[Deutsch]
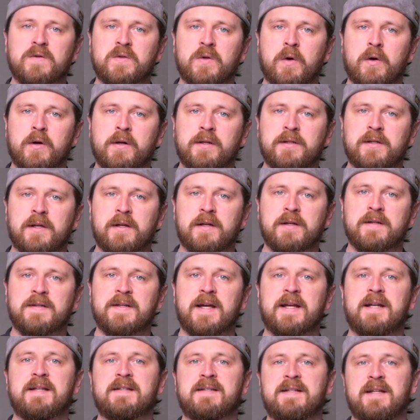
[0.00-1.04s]
sollte, ist
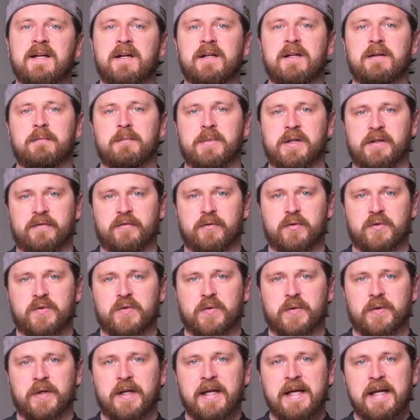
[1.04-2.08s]
eine
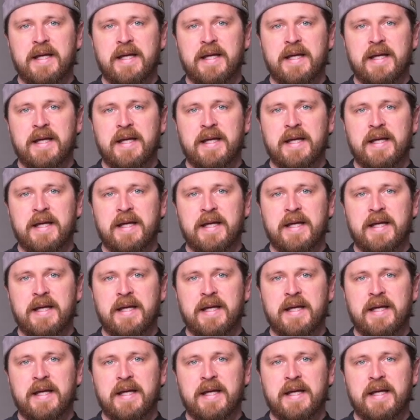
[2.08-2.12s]
Serienbildfunktion.